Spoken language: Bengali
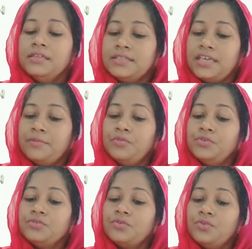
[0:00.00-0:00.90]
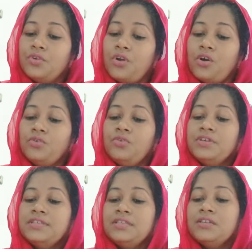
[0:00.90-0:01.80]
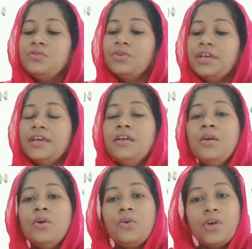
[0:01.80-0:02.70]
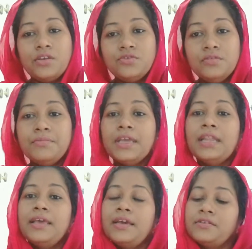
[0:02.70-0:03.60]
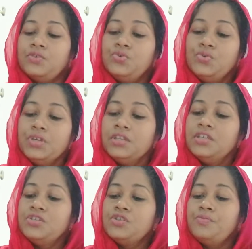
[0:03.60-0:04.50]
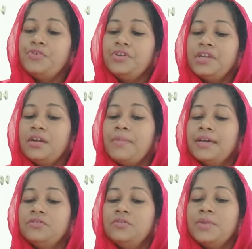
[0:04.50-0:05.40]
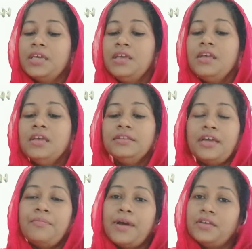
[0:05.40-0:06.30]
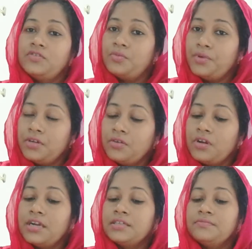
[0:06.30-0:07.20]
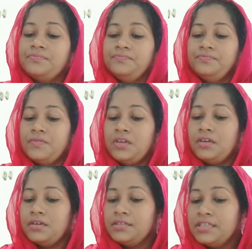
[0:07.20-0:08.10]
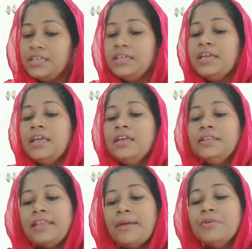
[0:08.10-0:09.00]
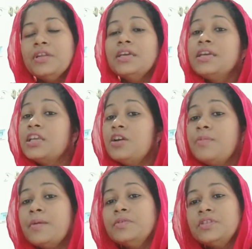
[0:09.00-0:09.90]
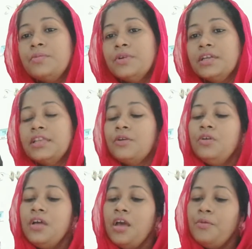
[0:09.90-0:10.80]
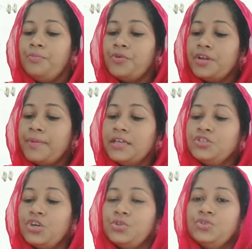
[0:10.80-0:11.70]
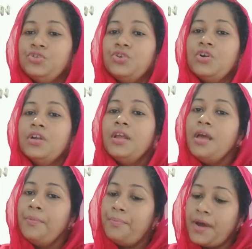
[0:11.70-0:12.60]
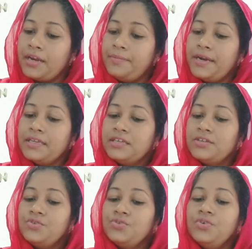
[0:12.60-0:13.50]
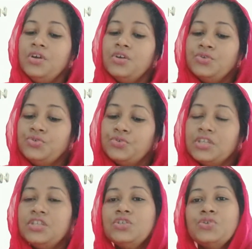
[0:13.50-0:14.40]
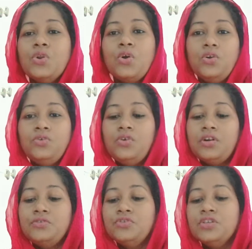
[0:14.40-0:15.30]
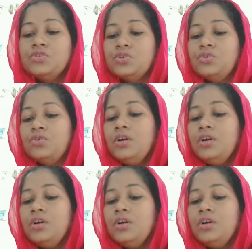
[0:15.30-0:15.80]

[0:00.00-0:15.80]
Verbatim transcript: যেমন কোনো লক্ষ্য স্থির করে কয়েকজন মিলে একটা সুনির্দিষ্ট প্রক্রিয়ার মাধ্যমে তার বাস্তবায়ন করার ঠিক তেমনি গৃহ ব্যবস্থাপনাতেও পরিবারের সদস্যগণ পারিবারিক কিছু সুনির্দিষ্ট লক্ষ্য অর্জনের জন্য